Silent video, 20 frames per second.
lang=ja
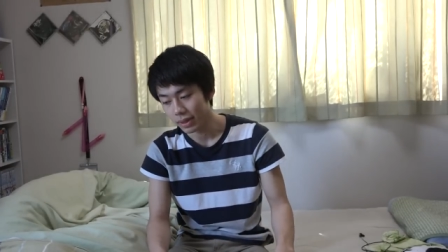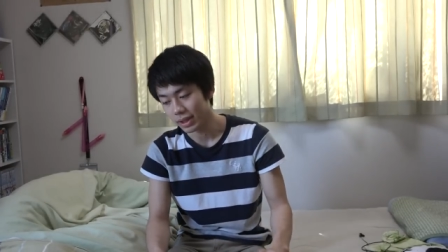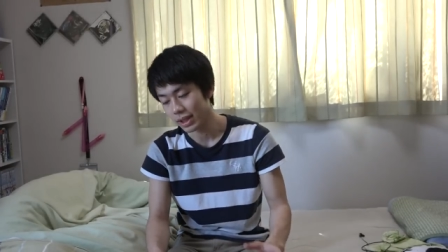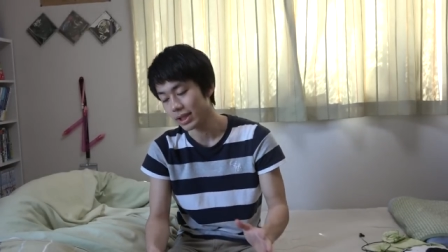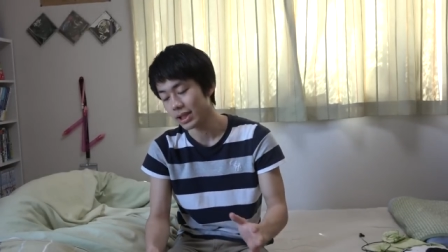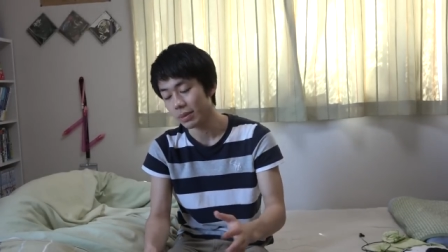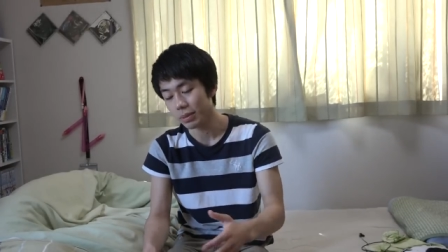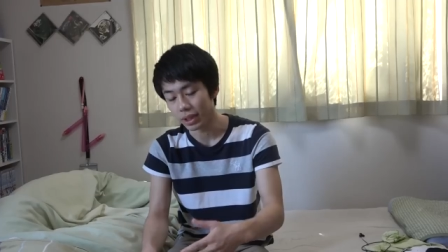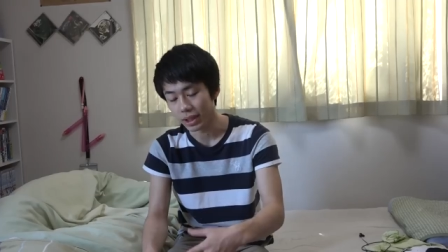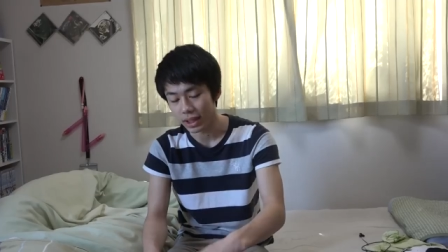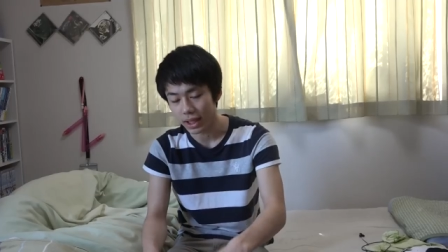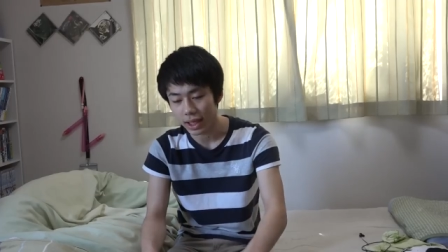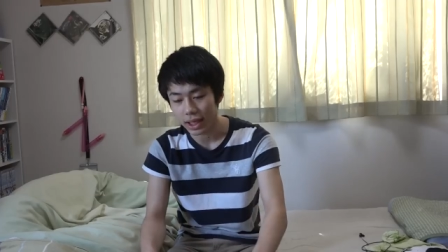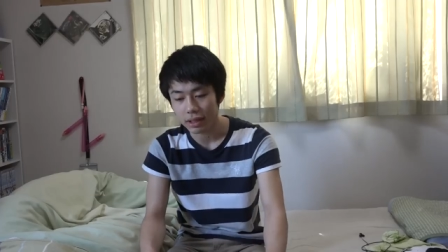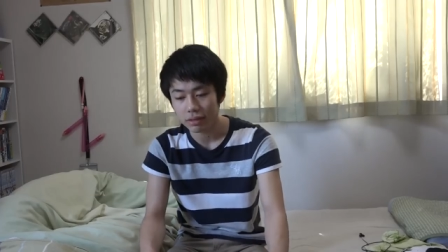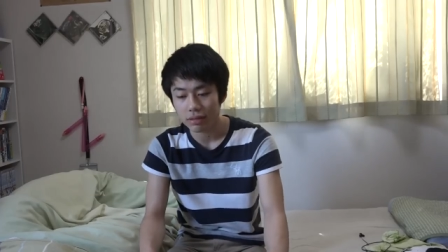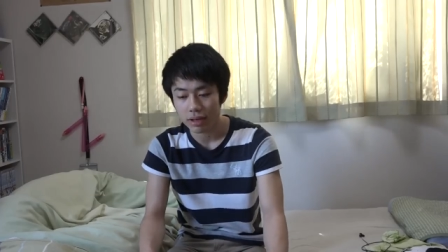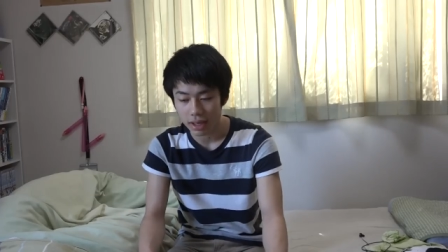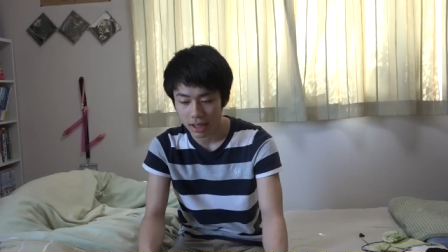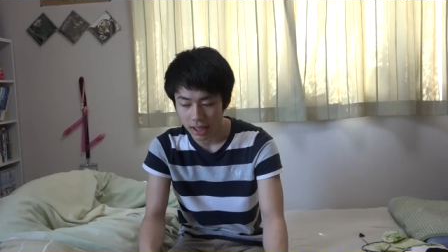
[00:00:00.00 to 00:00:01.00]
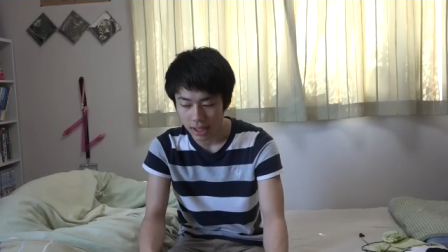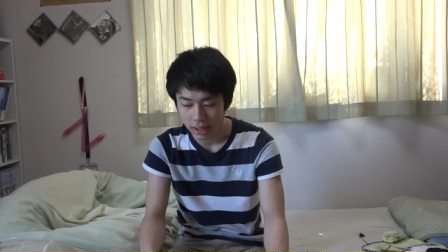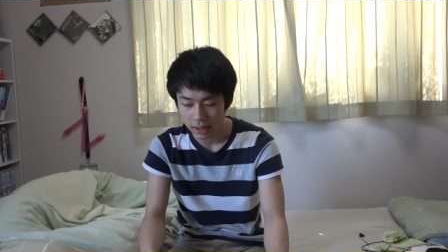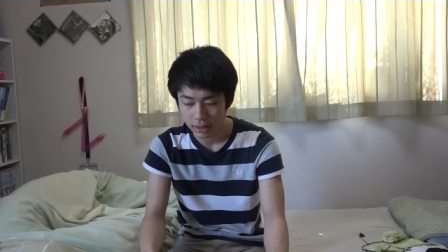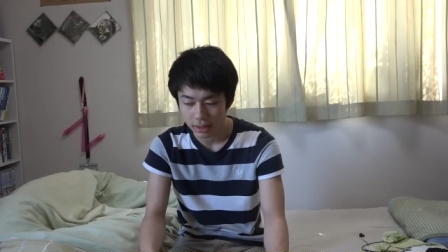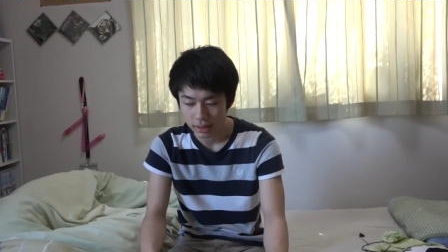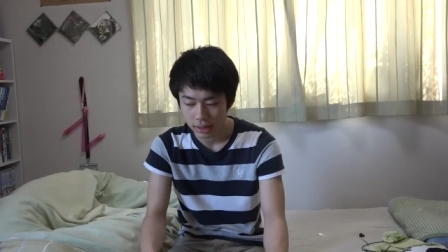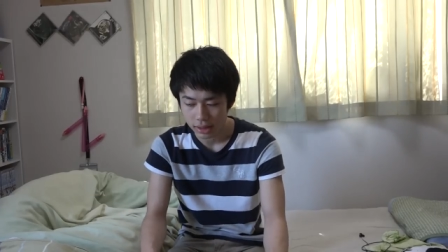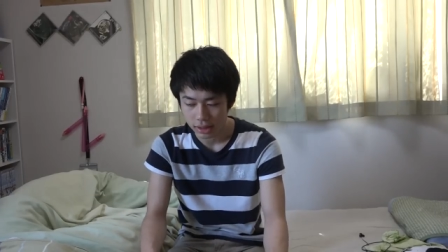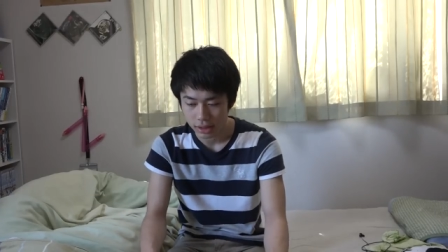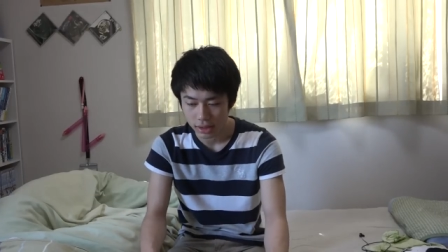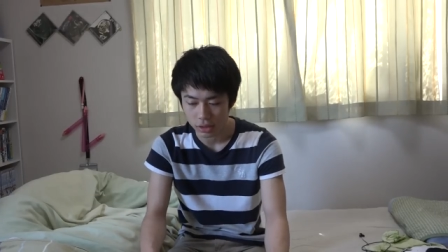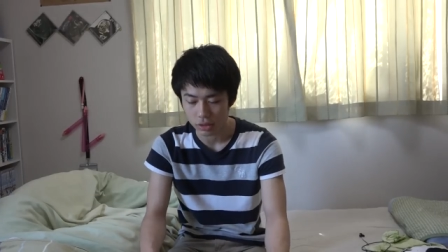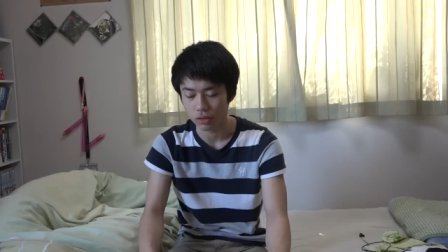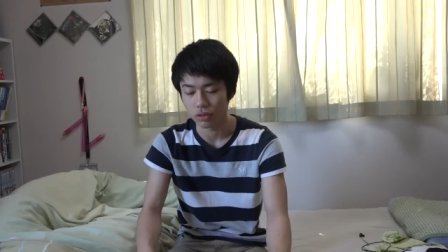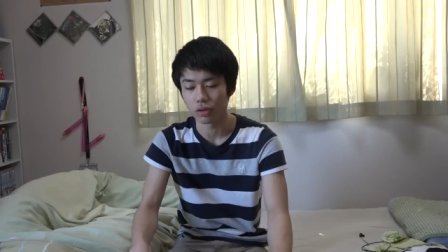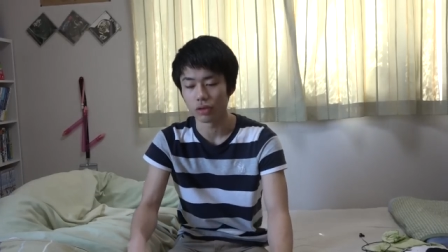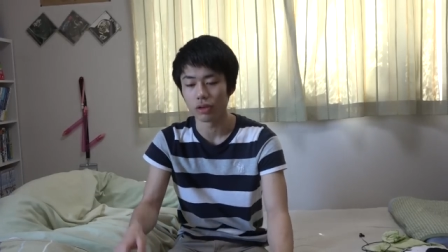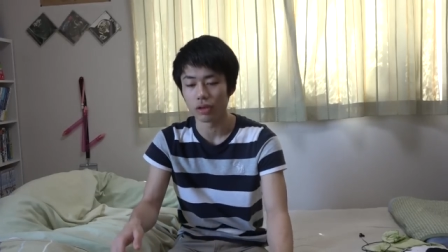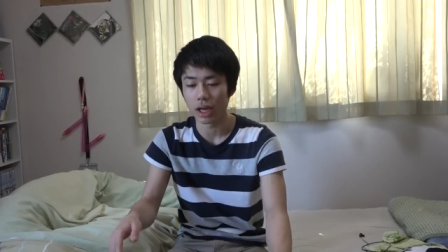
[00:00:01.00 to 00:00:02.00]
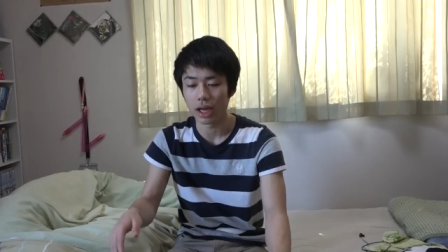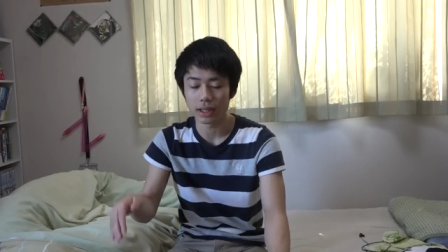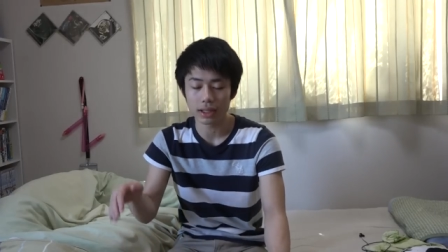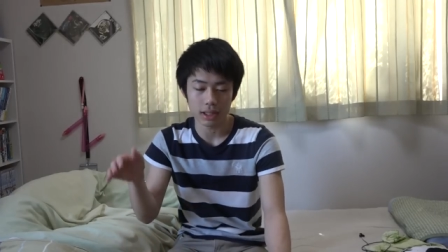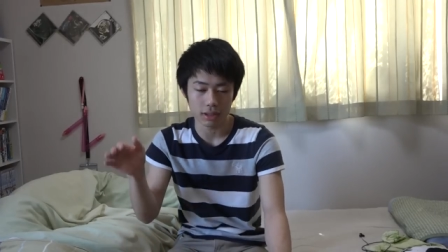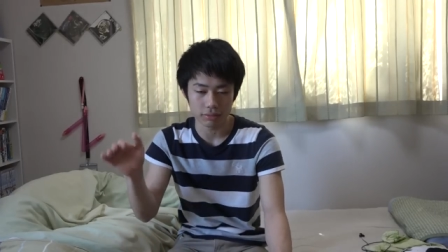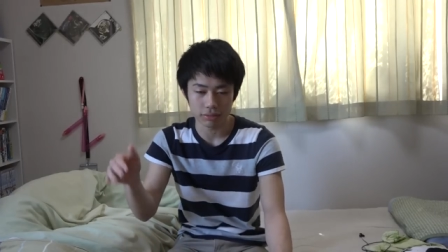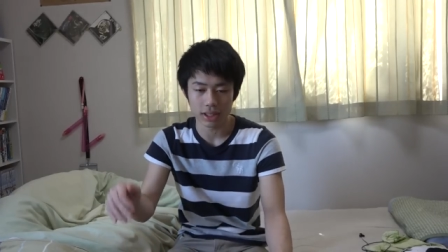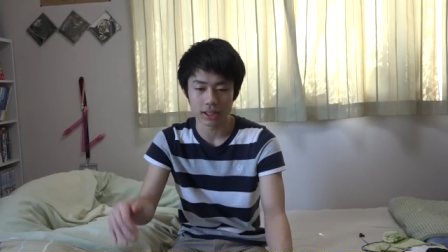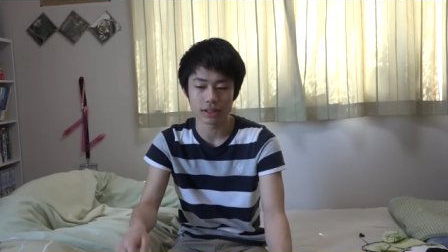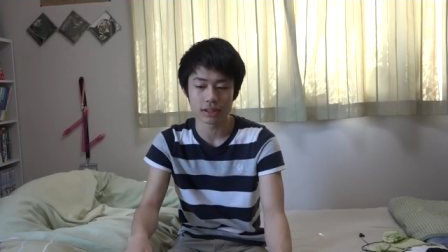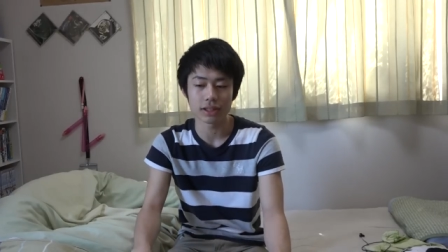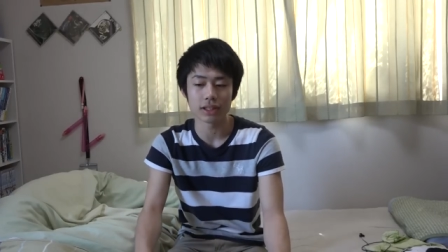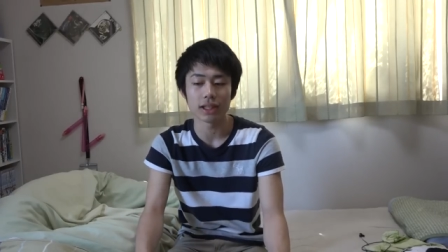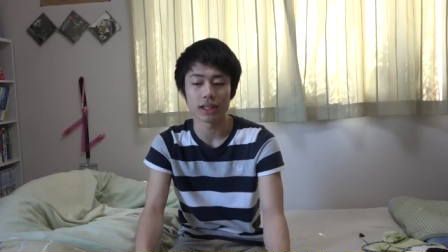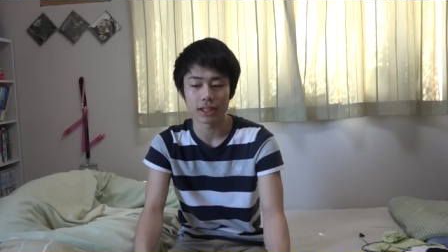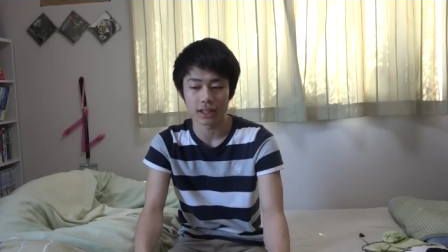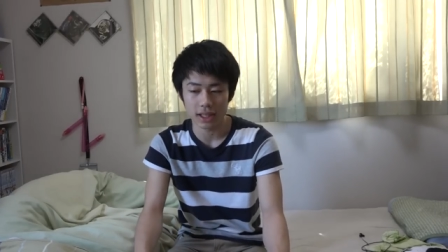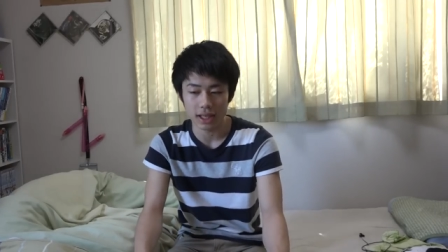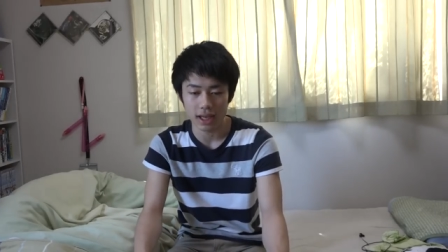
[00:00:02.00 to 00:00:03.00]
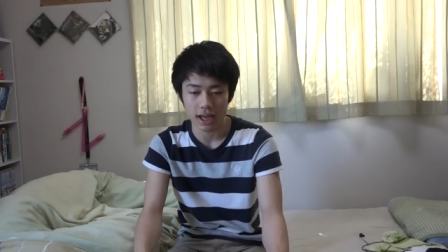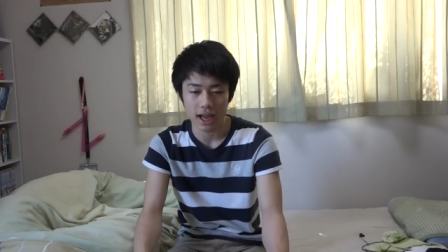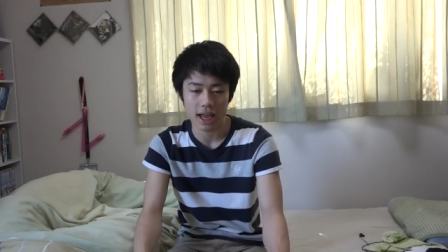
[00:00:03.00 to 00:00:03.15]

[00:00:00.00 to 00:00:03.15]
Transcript: 先生も言ってあげるからちょっとあんたら2人ついてきて